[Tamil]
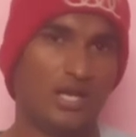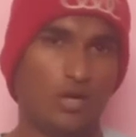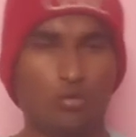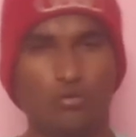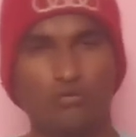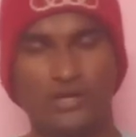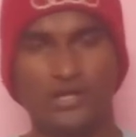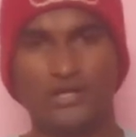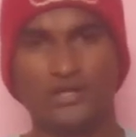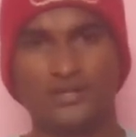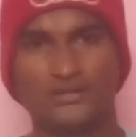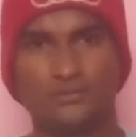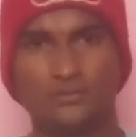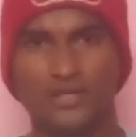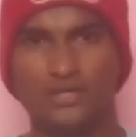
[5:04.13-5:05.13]
அவங்க வாங்கின
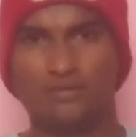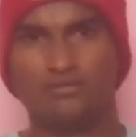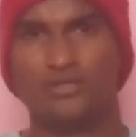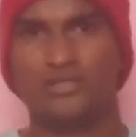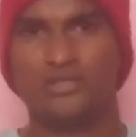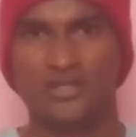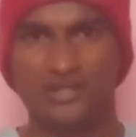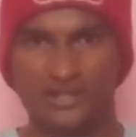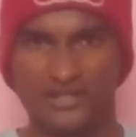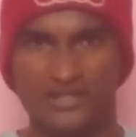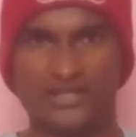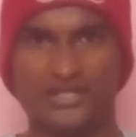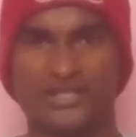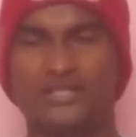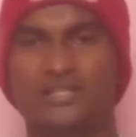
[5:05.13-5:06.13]
சிம் கார்டு வந்து
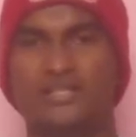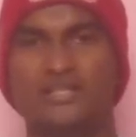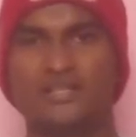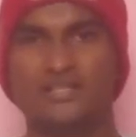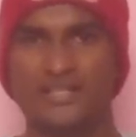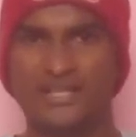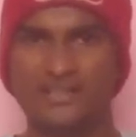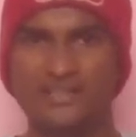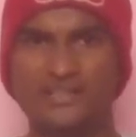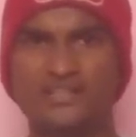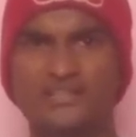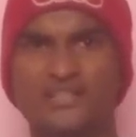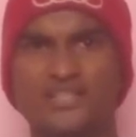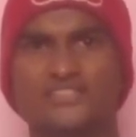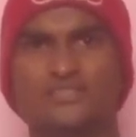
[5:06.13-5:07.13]
லிங்கே இல்லை எந்த
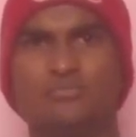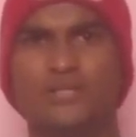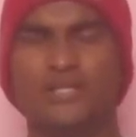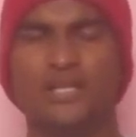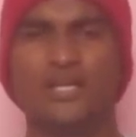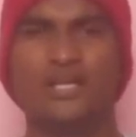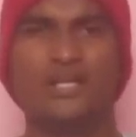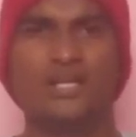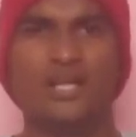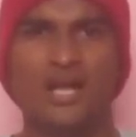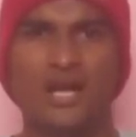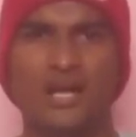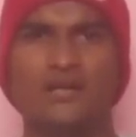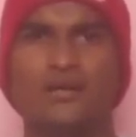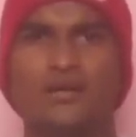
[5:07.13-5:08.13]
டச்சுமே இல்லை
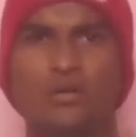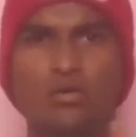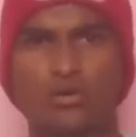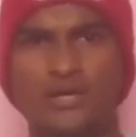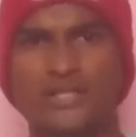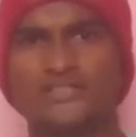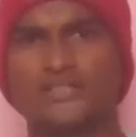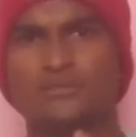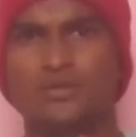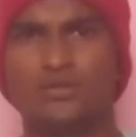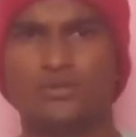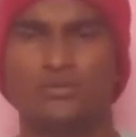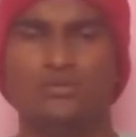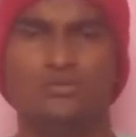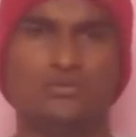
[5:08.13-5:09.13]
ஆனால் லொக்கேஷன்
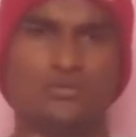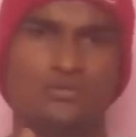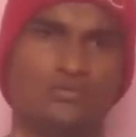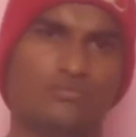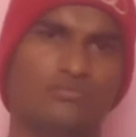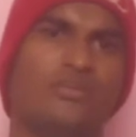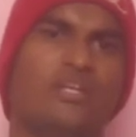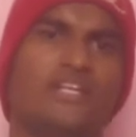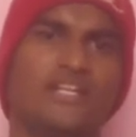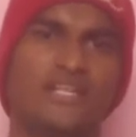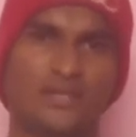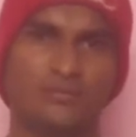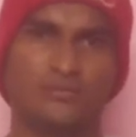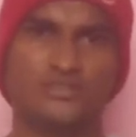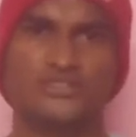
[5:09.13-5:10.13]
மட்டும் வெளியிலே
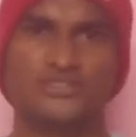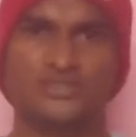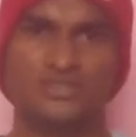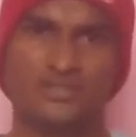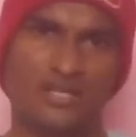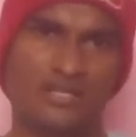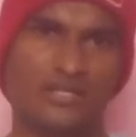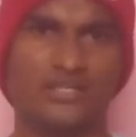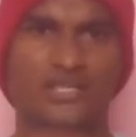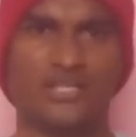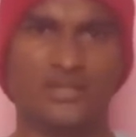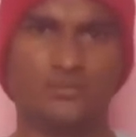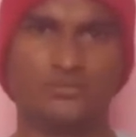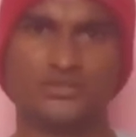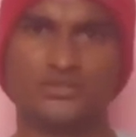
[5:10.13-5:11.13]
காமிச்சிச்சு நார்த் இந்தியா
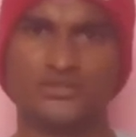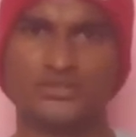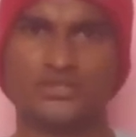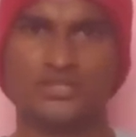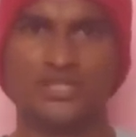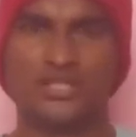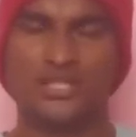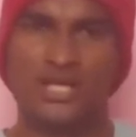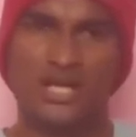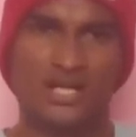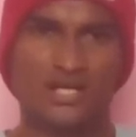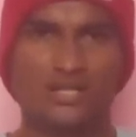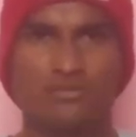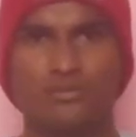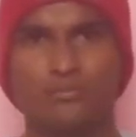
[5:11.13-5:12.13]
காமிச்சிச்சு
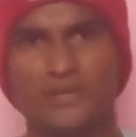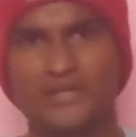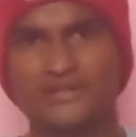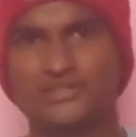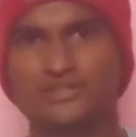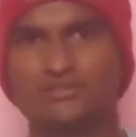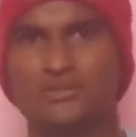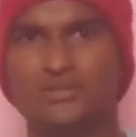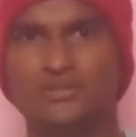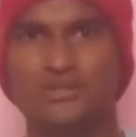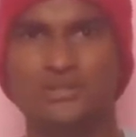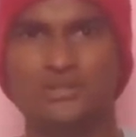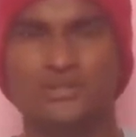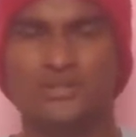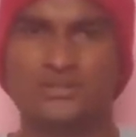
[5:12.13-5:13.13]
ஆனால் அவர் பேசுகிறது வந்து
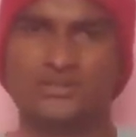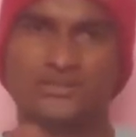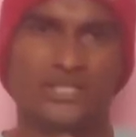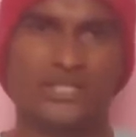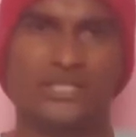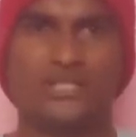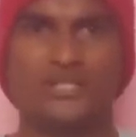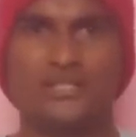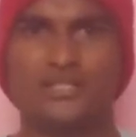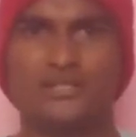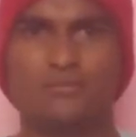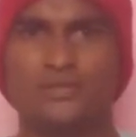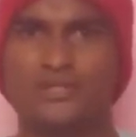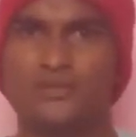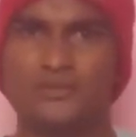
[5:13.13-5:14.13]
சென்னையில் இருக்க
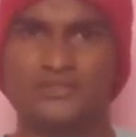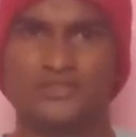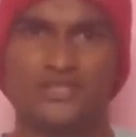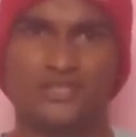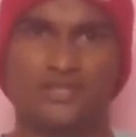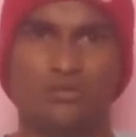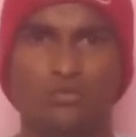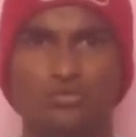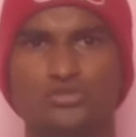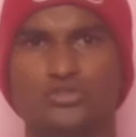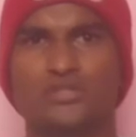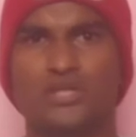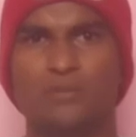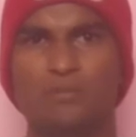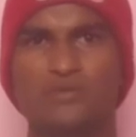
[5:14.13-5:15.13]
மாதிரி பேசினார்
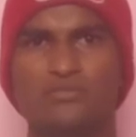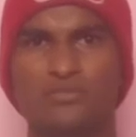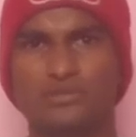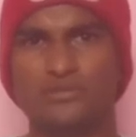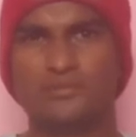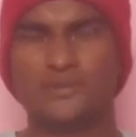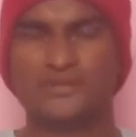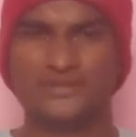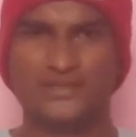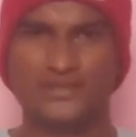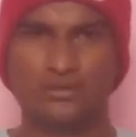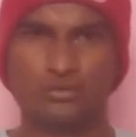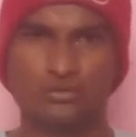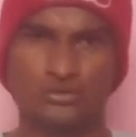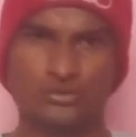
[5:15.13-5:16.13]
கொஞ்சம் தமிழ் விட்டுட்டு பேசி
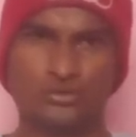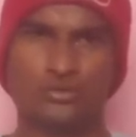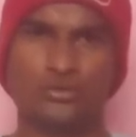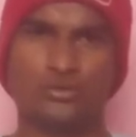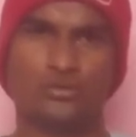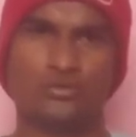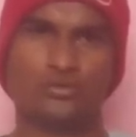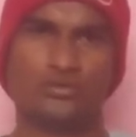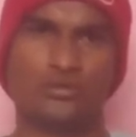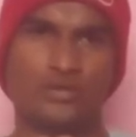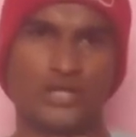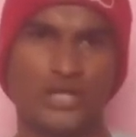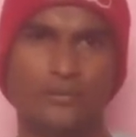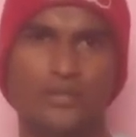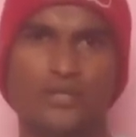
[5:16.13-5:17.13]
கொஞ்சம்
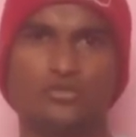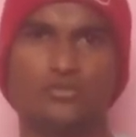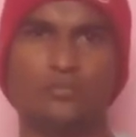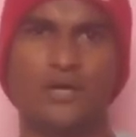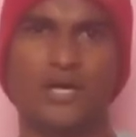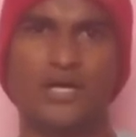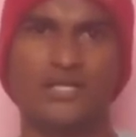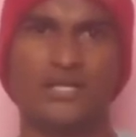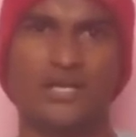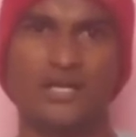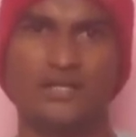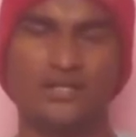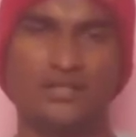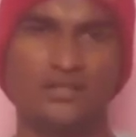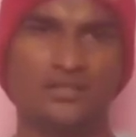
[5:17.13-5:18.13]
அப்படியே கொஞ்சம் பாதி
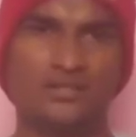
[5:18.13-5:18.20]
கலந்து